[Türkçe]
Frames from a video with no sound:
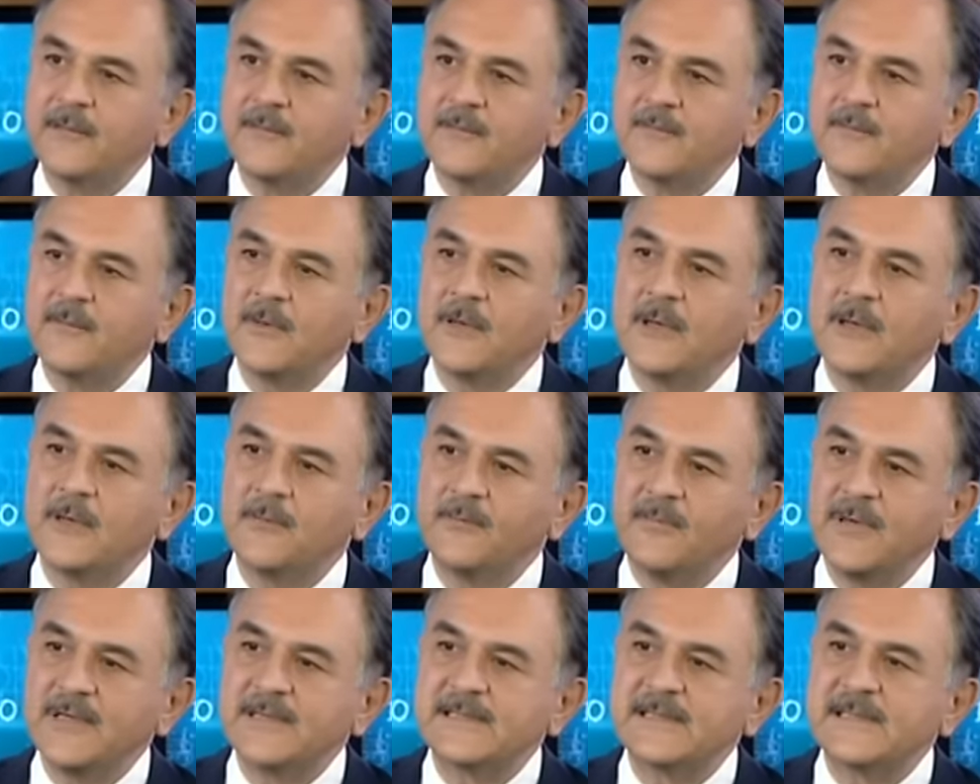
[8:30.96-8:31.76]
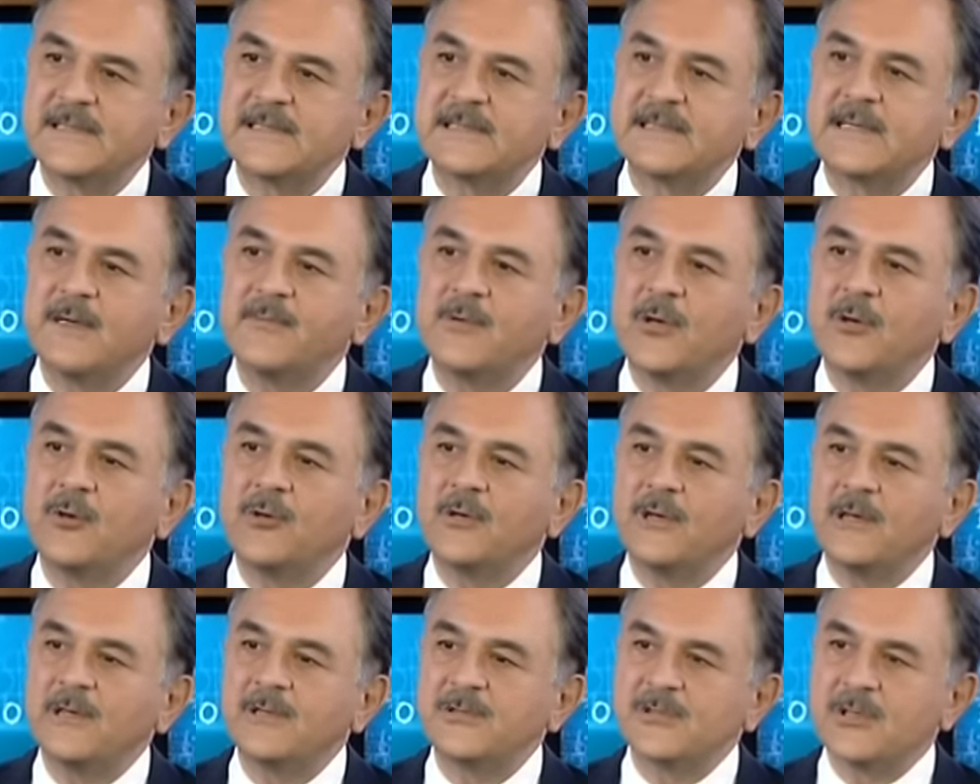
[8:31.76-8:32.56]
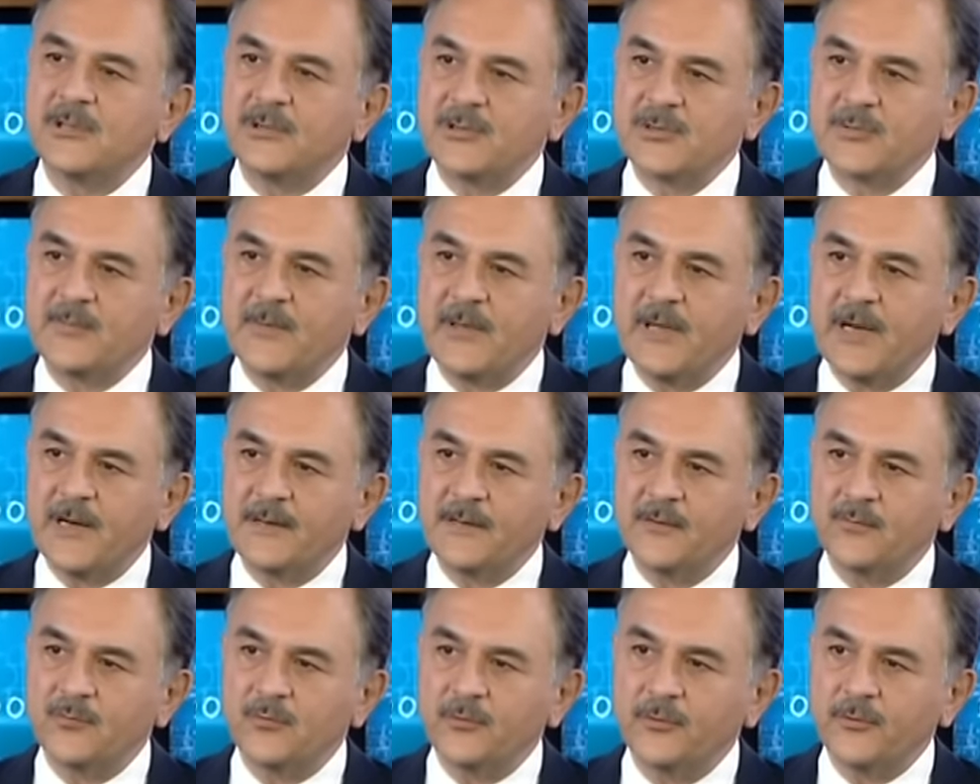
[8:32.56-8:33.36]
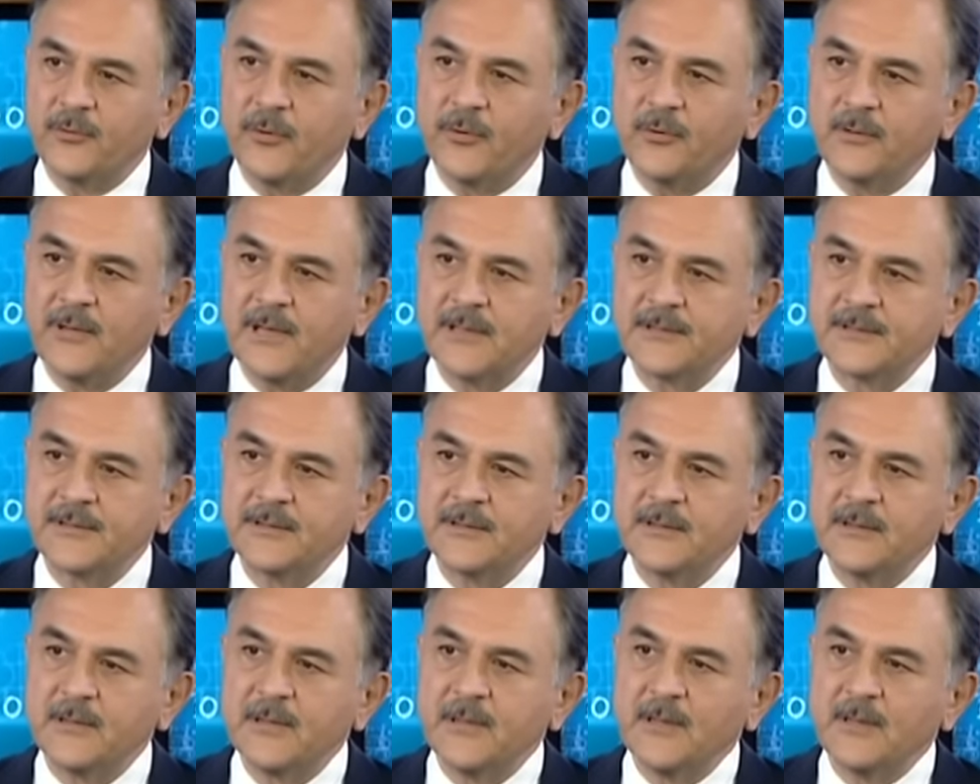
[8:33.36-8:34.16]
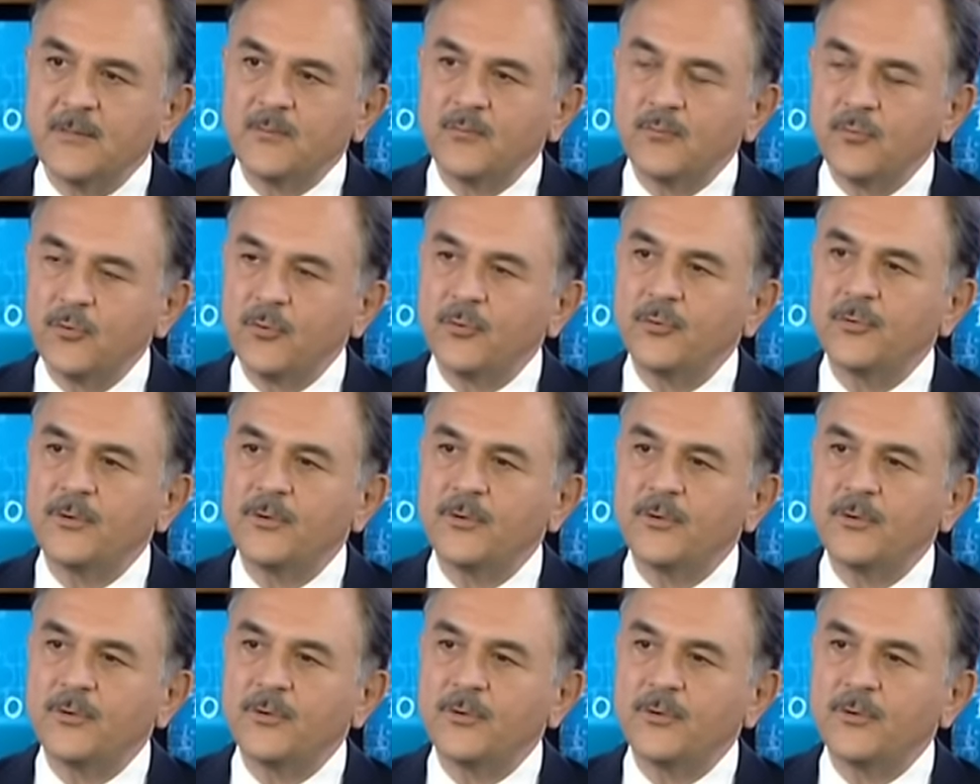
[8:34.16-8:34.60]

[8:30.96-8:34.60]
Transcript: e, bir sisteme yönelik çalışmalarda bulunuyorlar. Bu